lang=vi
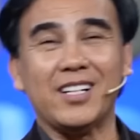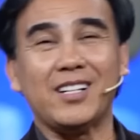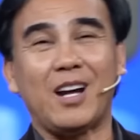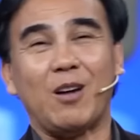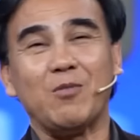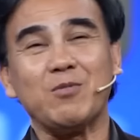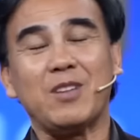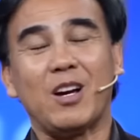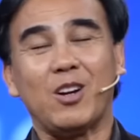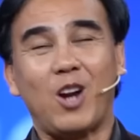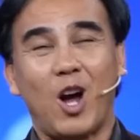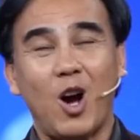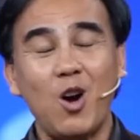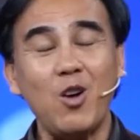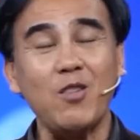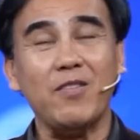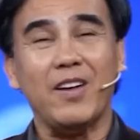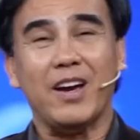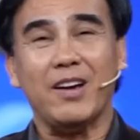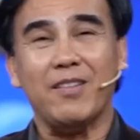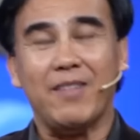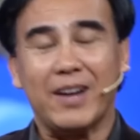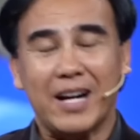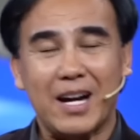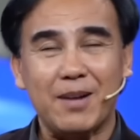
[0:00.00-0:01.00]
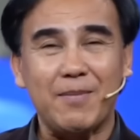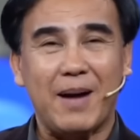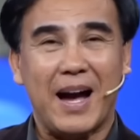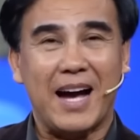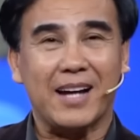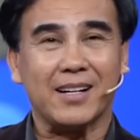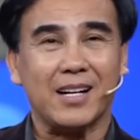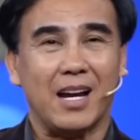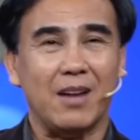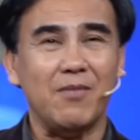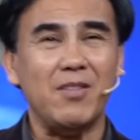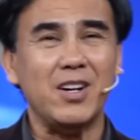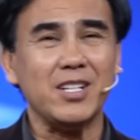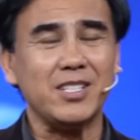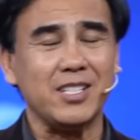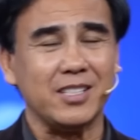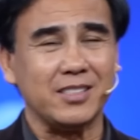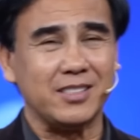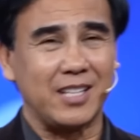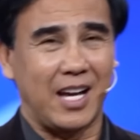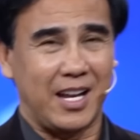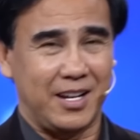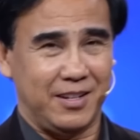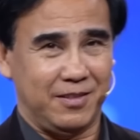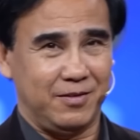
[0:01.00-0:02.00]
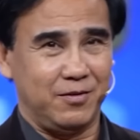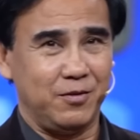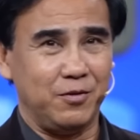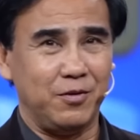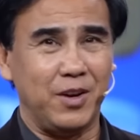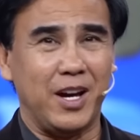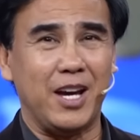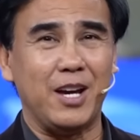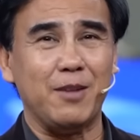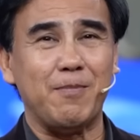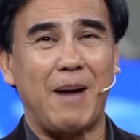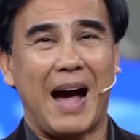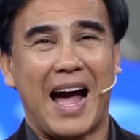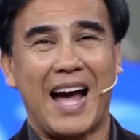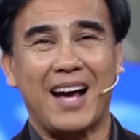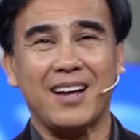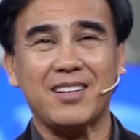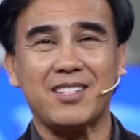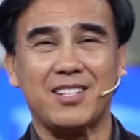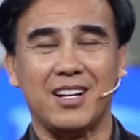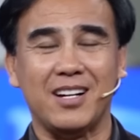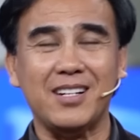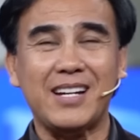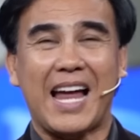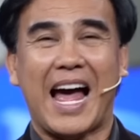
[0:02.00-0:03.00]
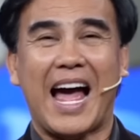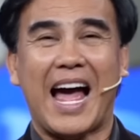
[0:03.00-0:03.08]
trân trọng chào đón quý vị và các bạn đến với chương trình Vì Bạn Xứng